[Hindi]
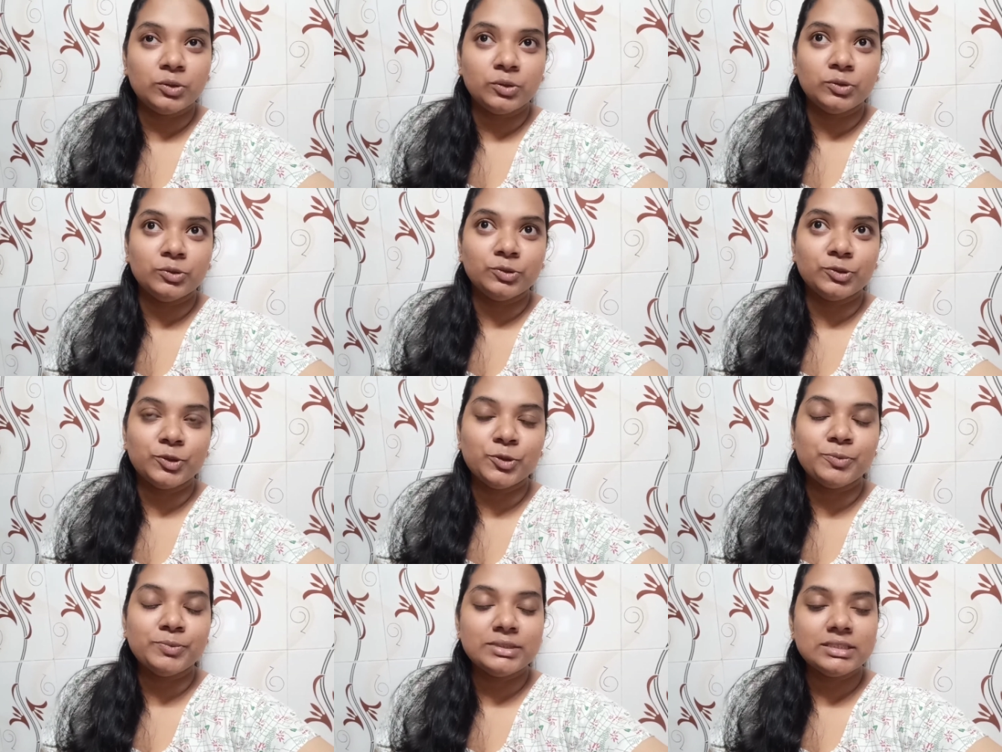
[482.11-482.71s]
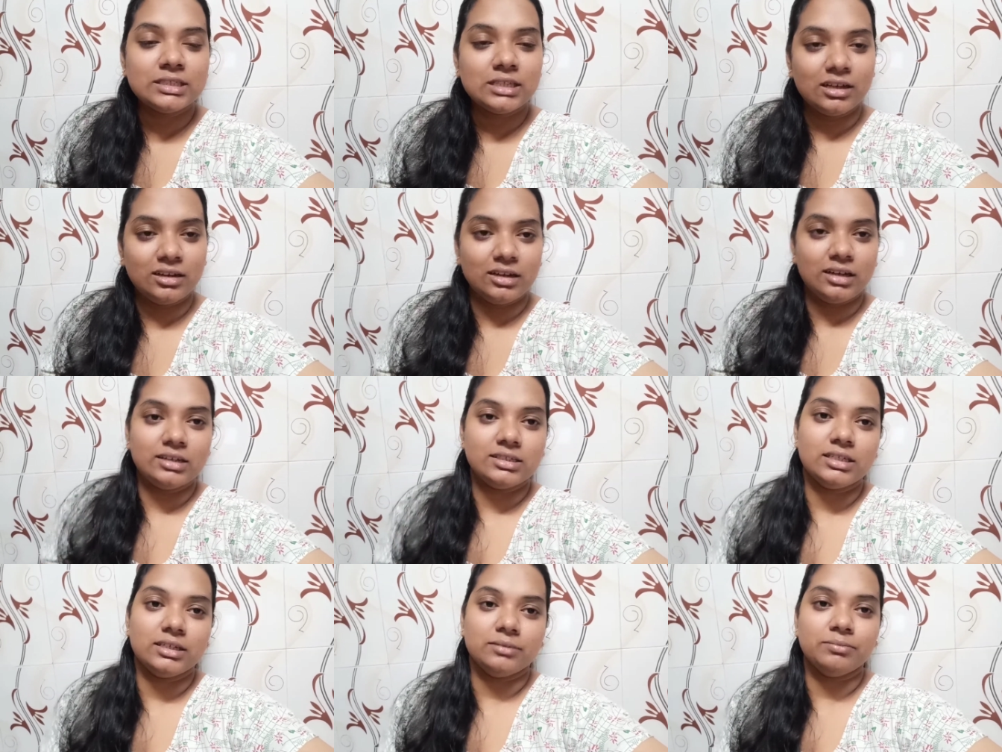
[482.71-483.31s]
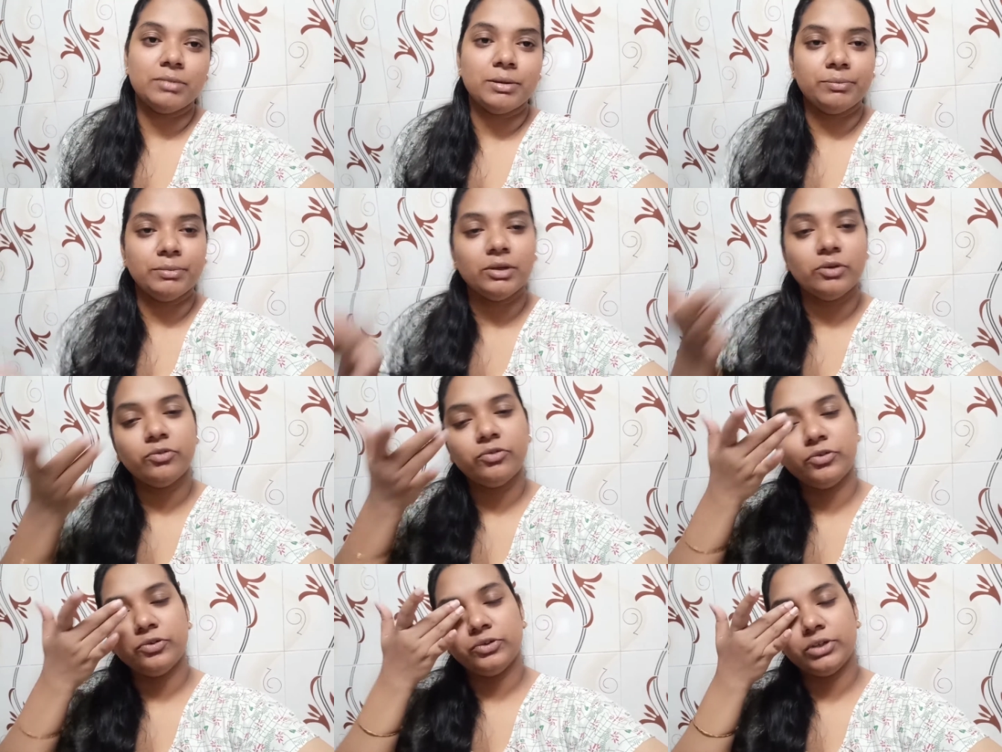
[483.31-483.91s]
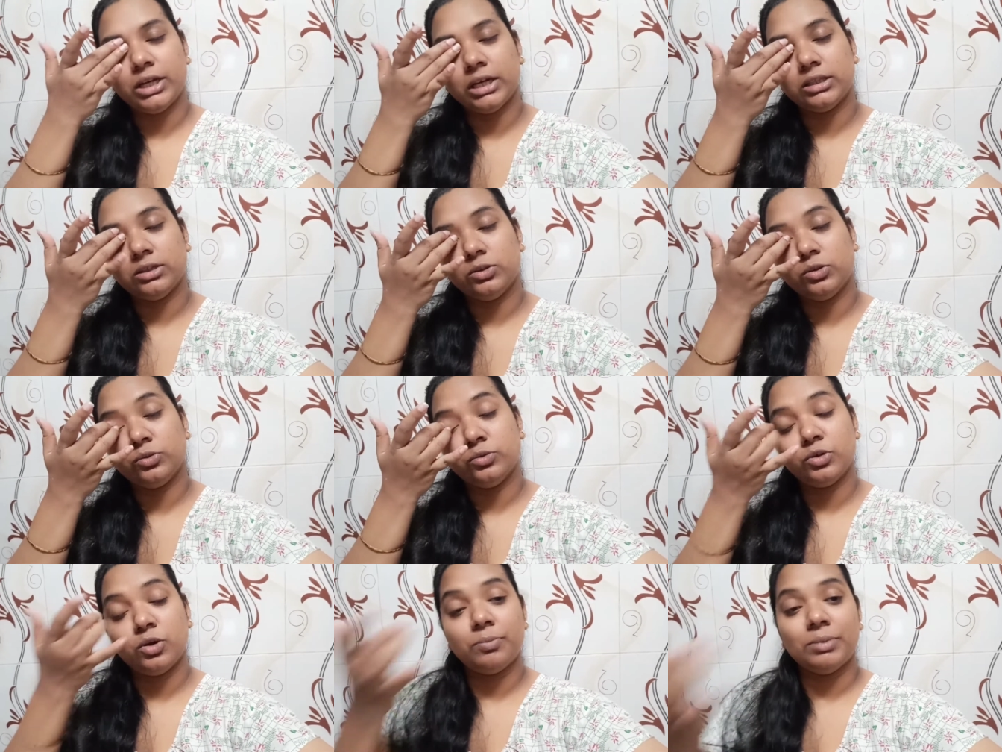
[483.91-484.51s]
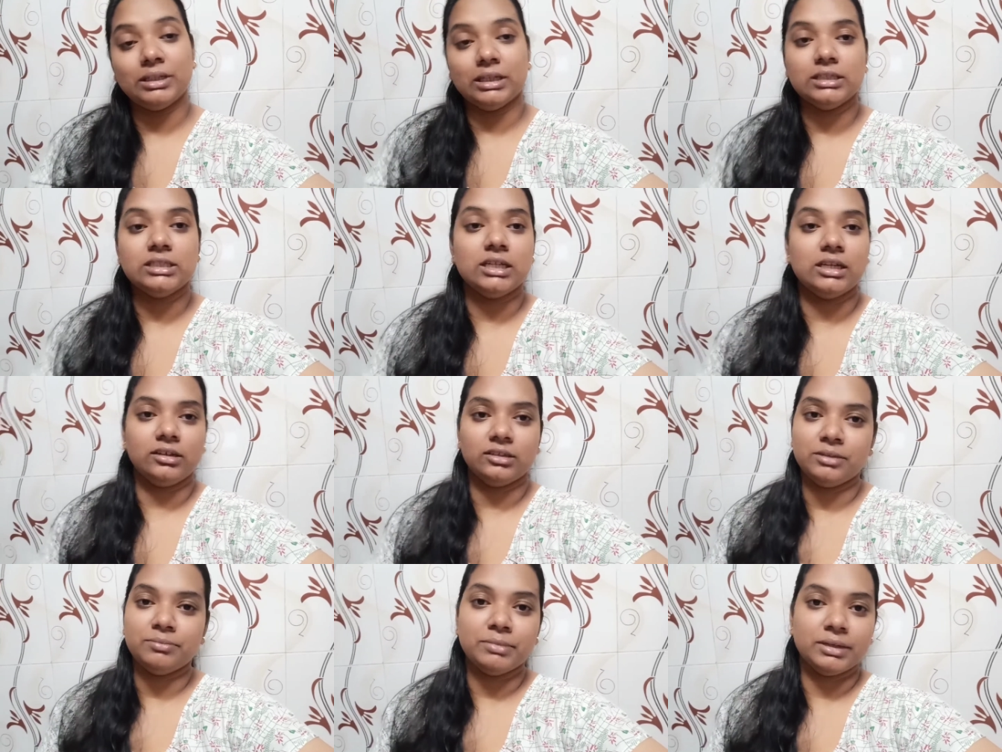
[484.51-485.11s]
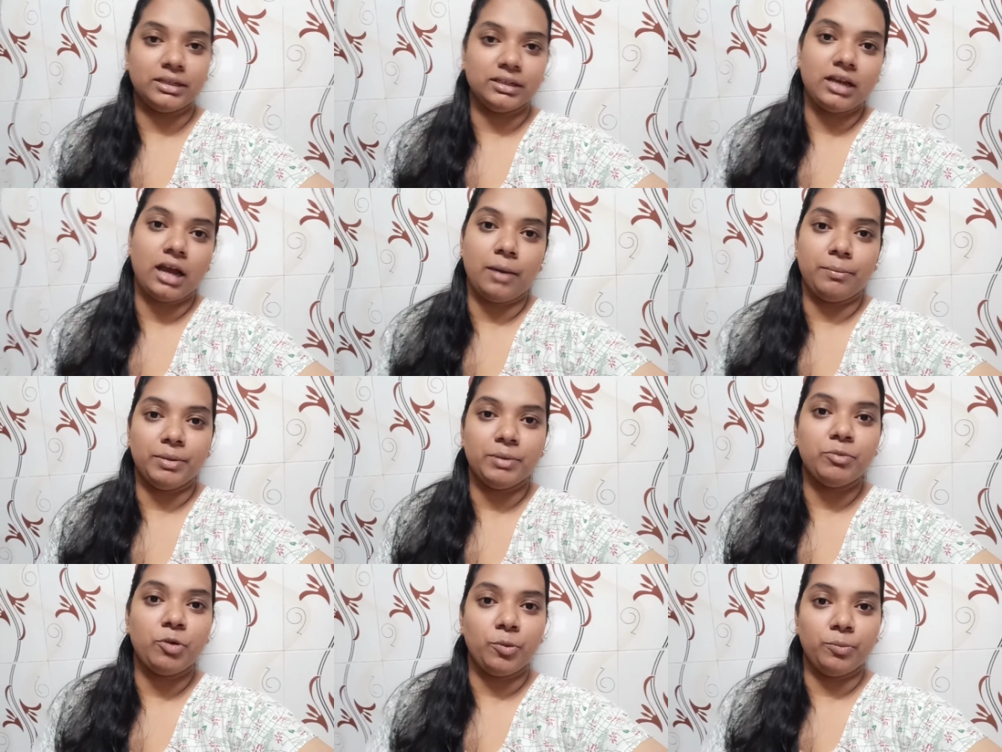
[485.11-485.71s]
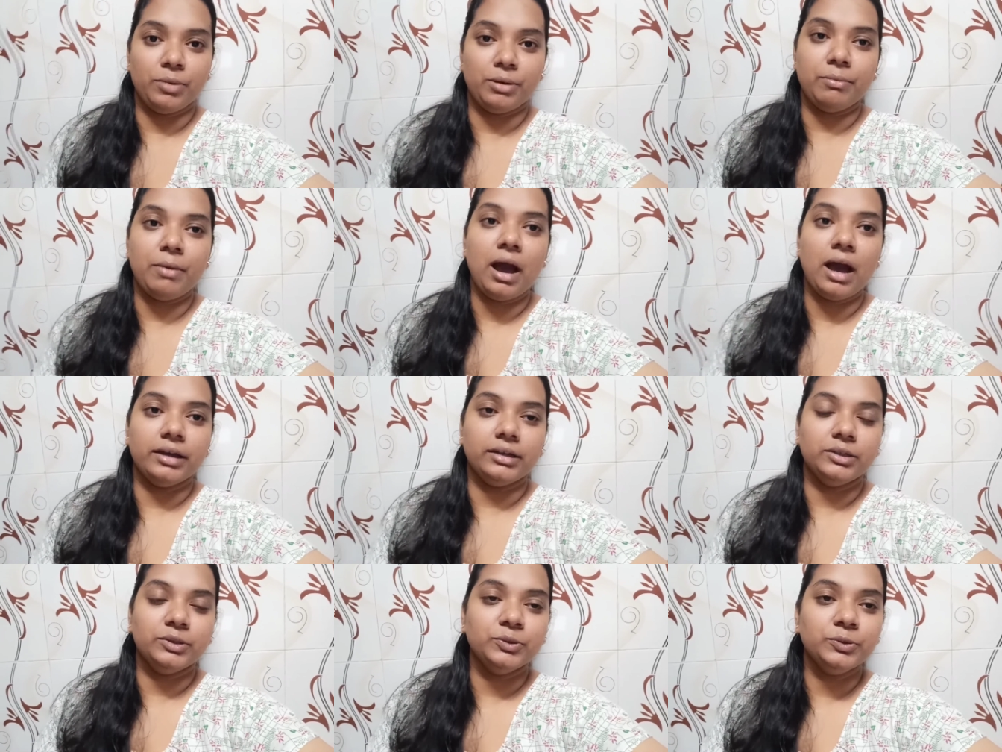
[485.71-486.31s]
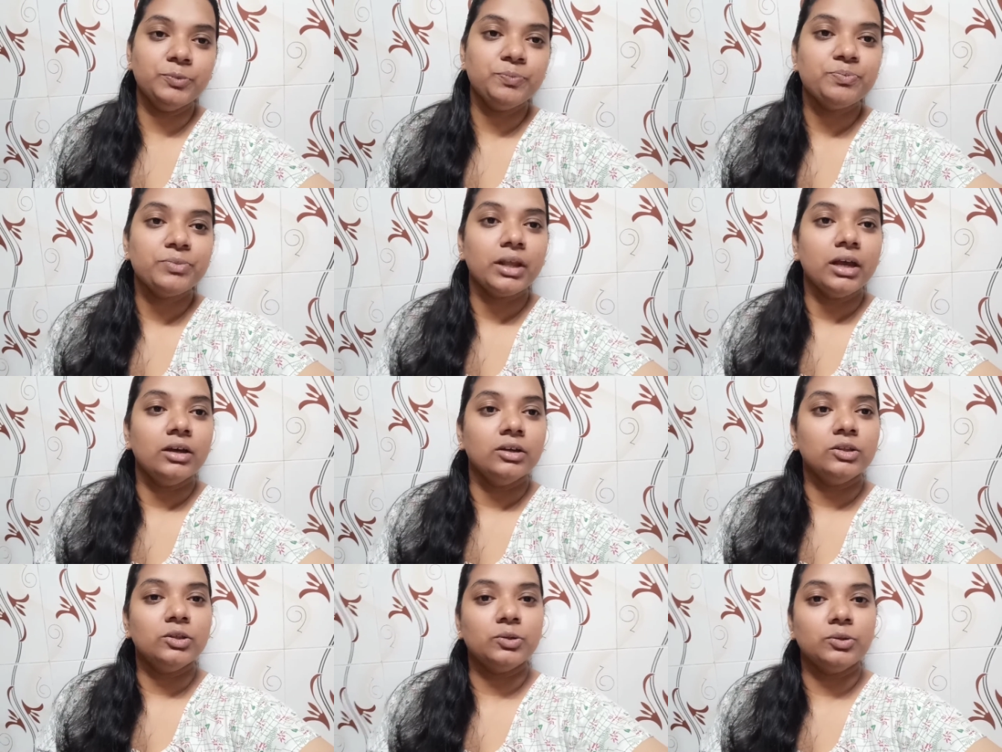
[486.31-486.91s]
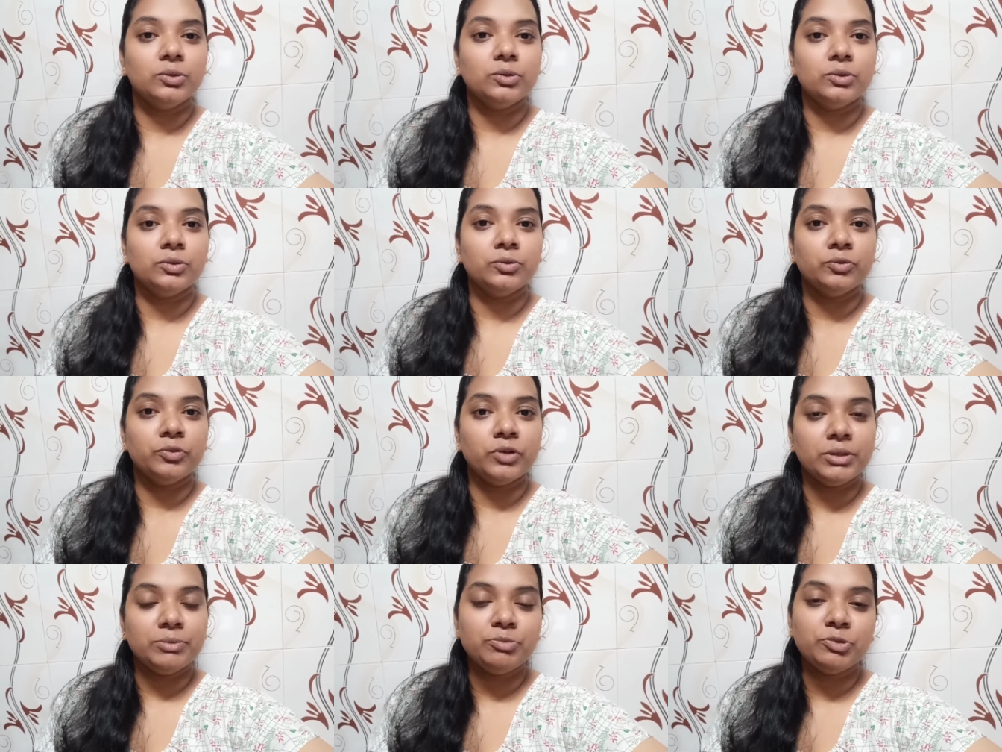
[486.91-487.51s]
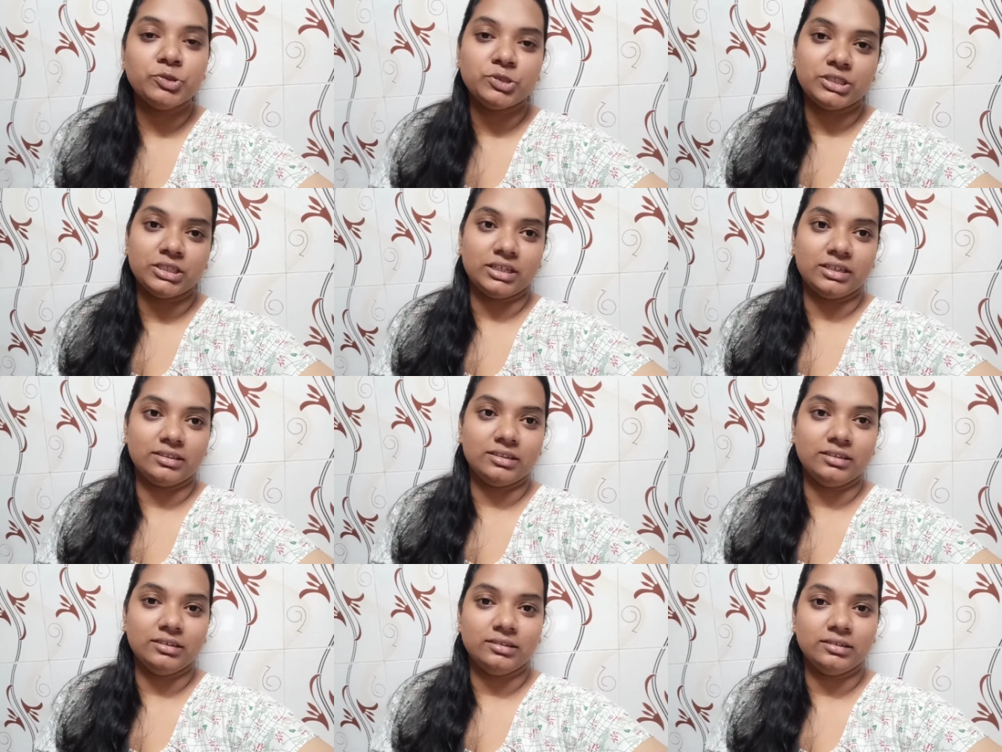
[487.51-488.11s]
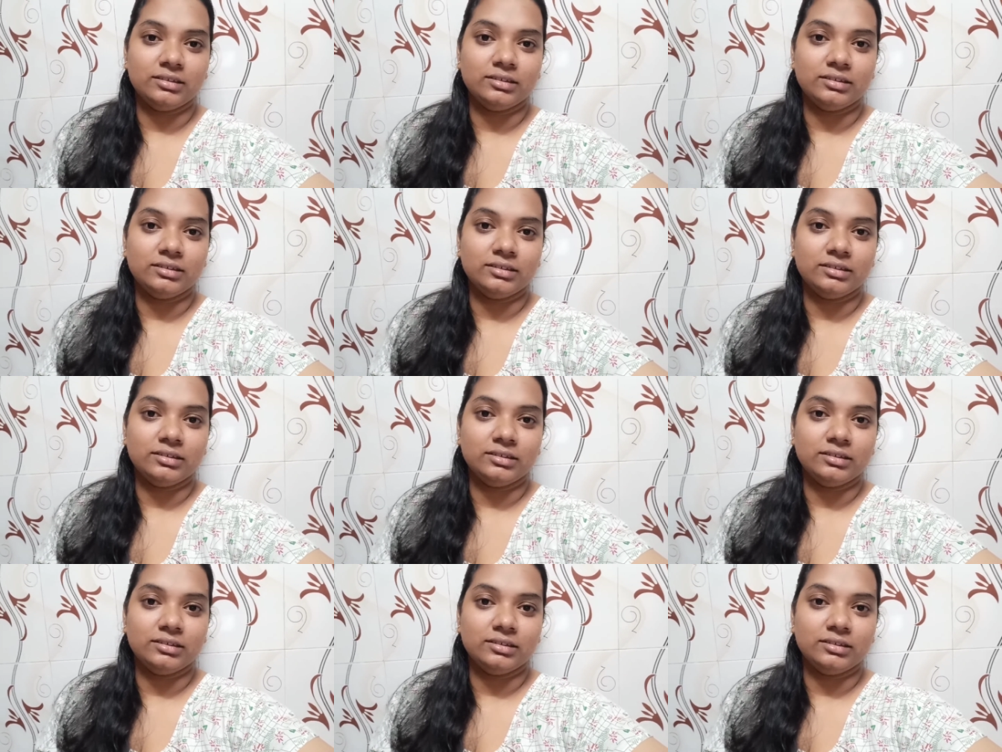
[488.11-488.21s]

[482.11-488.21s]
उनको मैंने ऐसे मम्मी को फ़ोन किया था तो उनको पता चला कि मैं यहाँ पे बॉम्बे में आई हूँ तो वही पूछ रहे थे